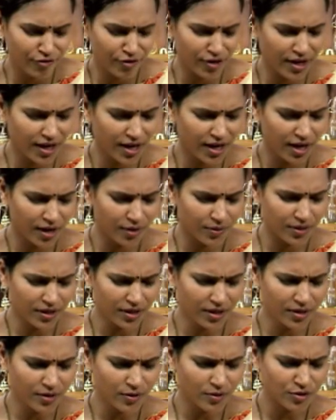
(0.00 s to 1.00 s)
ఫుల్గా కాకుండా
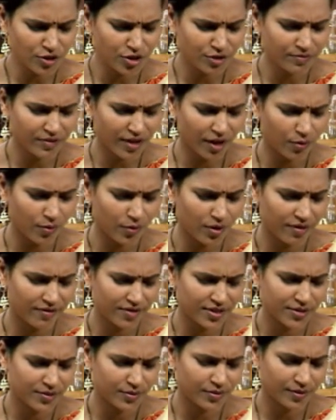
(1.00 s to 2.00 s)
కొంచెం తక్కువగా
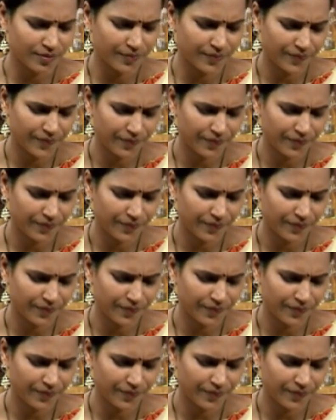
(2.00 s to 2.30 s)
వేసుకుందాం